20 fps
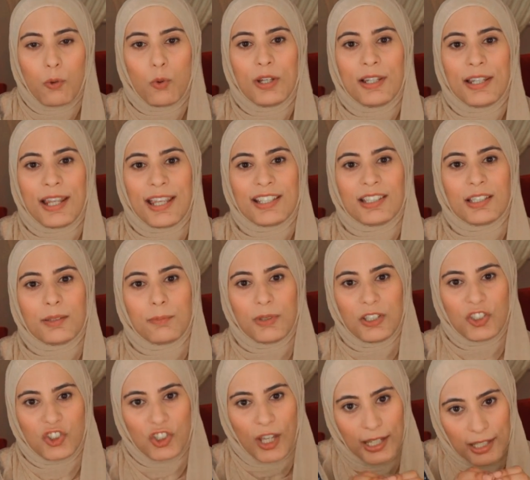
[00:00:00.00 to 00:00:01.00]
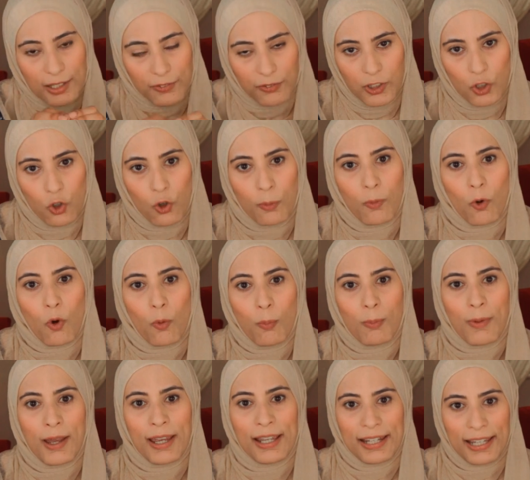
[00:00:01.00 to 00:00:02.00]
اول ناس بيتشك فيهم
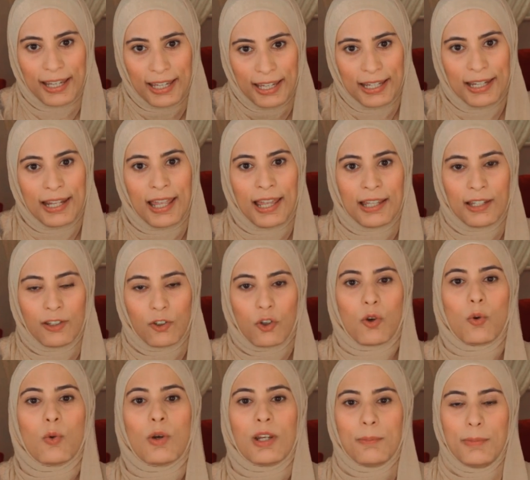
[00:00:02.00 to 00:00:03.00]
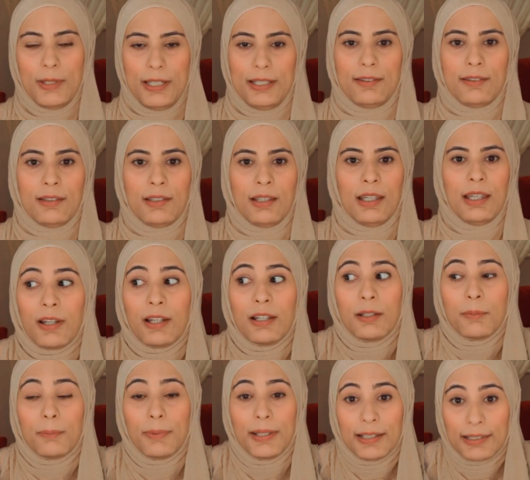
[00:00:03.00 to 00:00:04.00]
هم العيله اللي جوه البيت
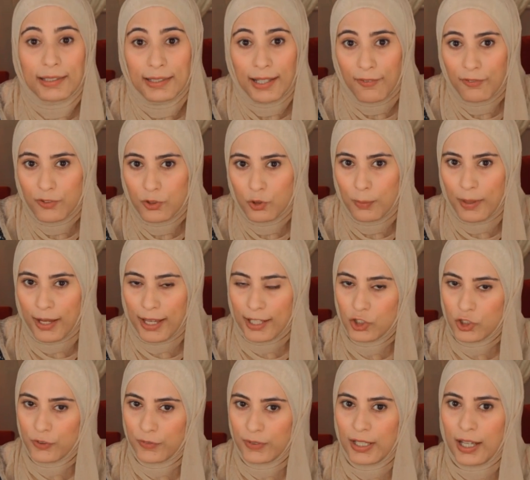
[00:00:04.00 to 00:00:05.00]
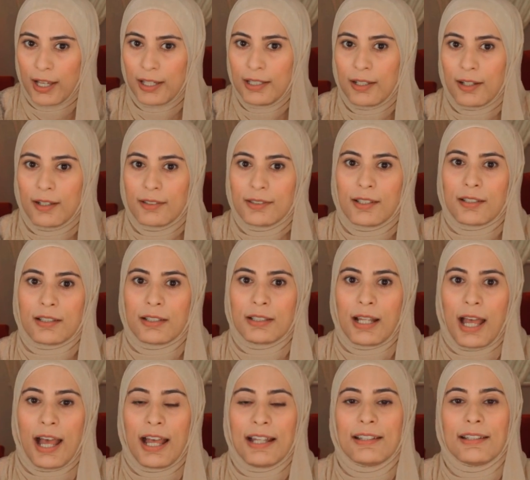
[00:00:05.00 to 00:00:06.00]
فالبيت نفسه ما كانش فيه اي اثر
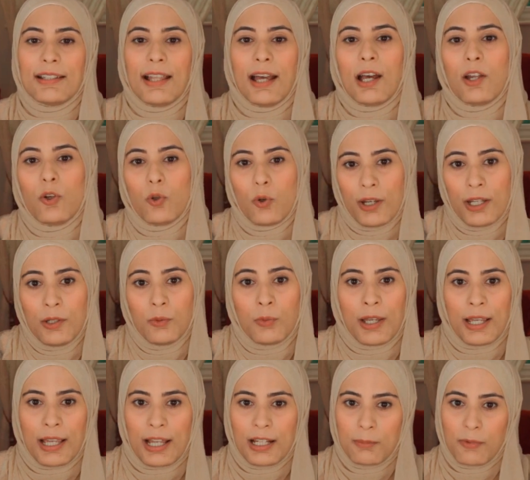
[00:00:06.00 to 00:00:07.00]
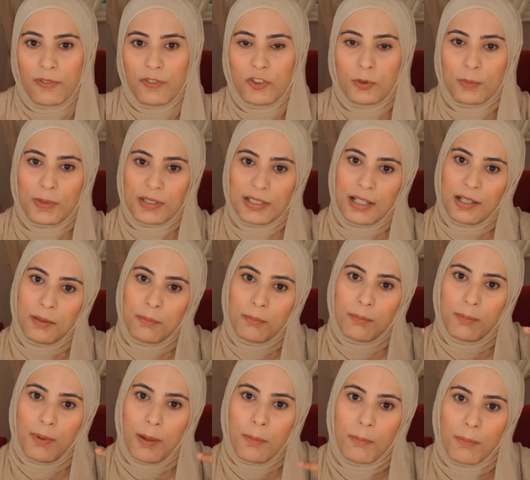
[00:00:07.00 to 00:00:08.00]
ان حد دخله عنوه يعني ما فيش
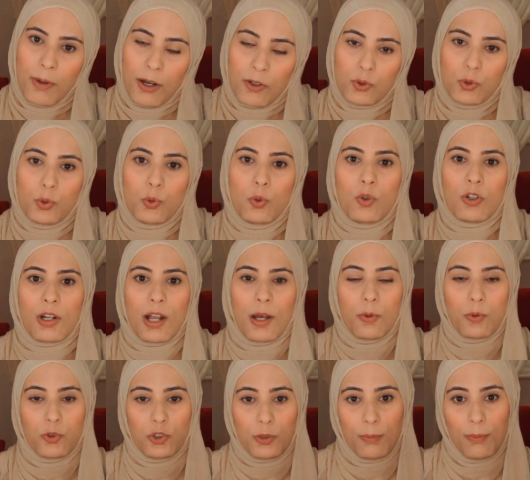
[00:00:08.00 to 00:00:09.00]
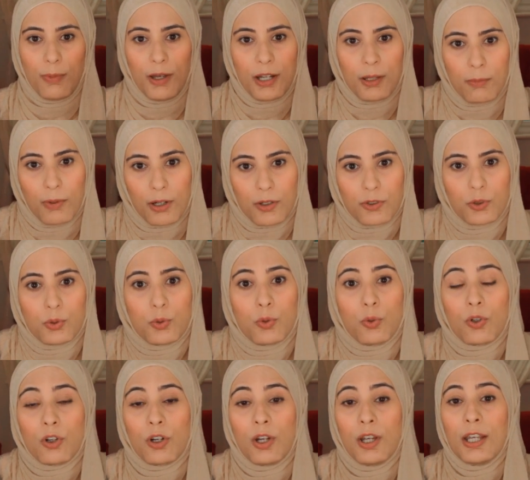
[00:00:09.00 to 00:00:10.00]
مثلا باب مكسور او شباك
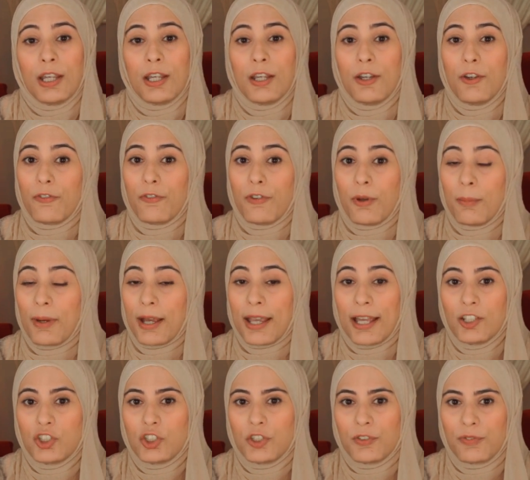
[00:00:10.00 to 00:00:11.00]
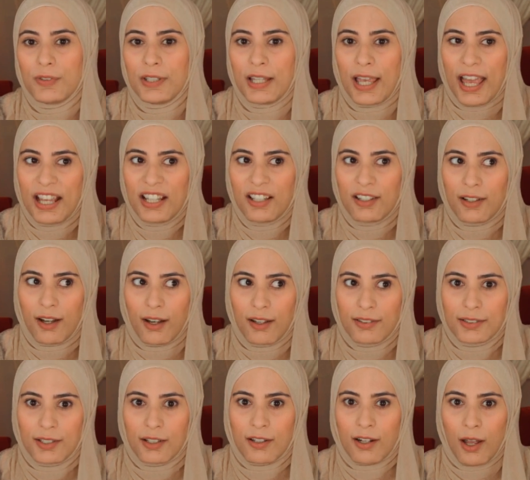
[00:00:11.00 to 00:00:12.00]
مكسور فما كانش فيه أي
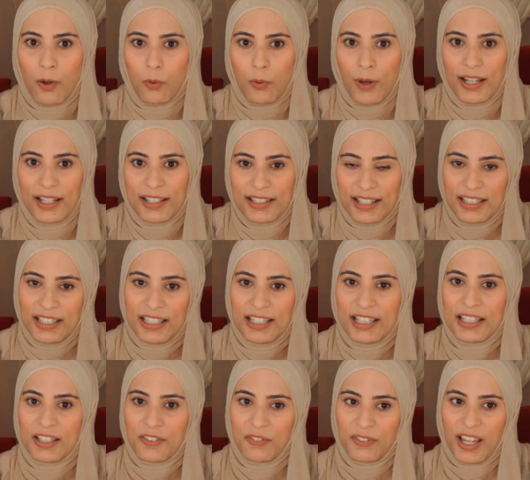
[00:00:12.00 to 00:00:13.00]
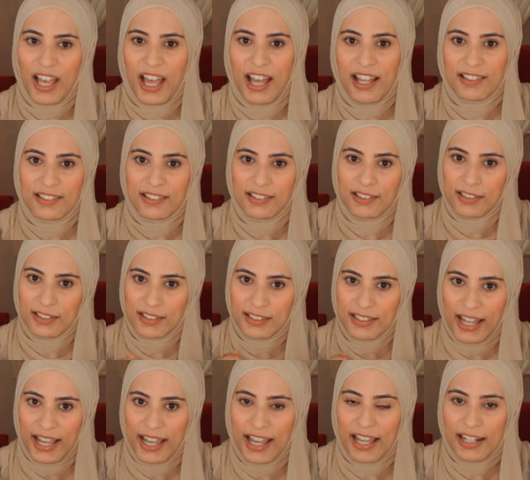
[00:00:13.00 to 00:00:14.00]
أثر أو أي دليل إن في حد
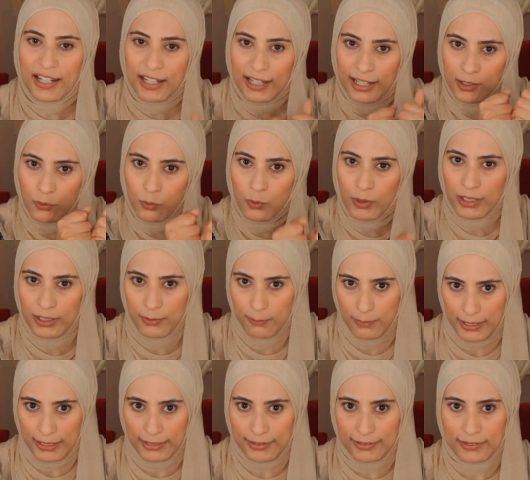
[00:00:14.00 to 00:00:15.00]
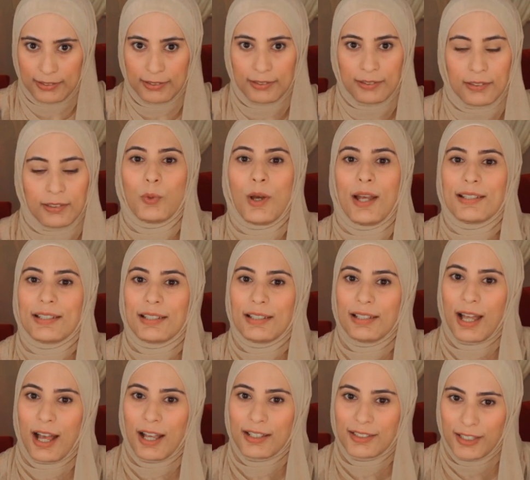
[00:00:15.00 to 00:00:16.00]
دخل عنوة للبيت والوقت
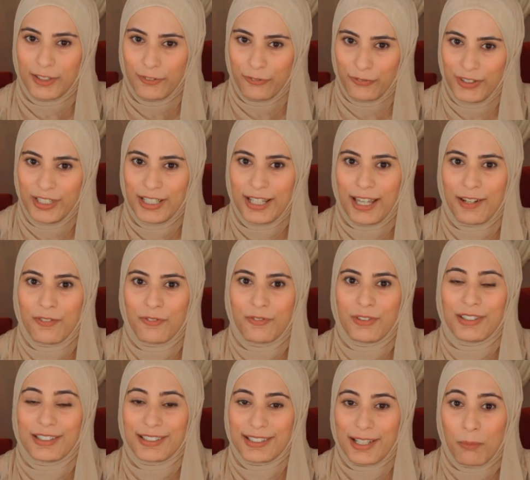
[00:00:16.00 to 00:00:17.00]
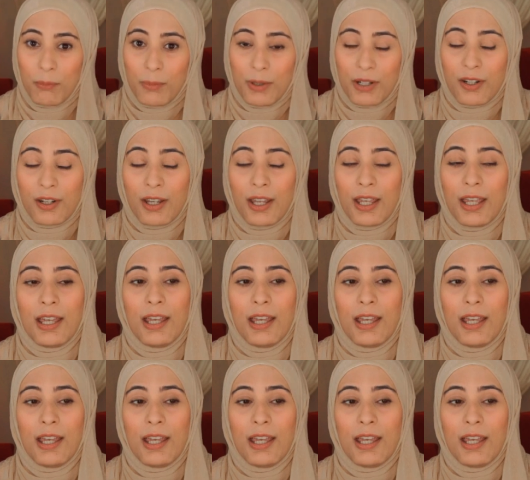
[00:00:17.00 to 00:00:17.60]
اللي حصل فيه كان في ديسمبر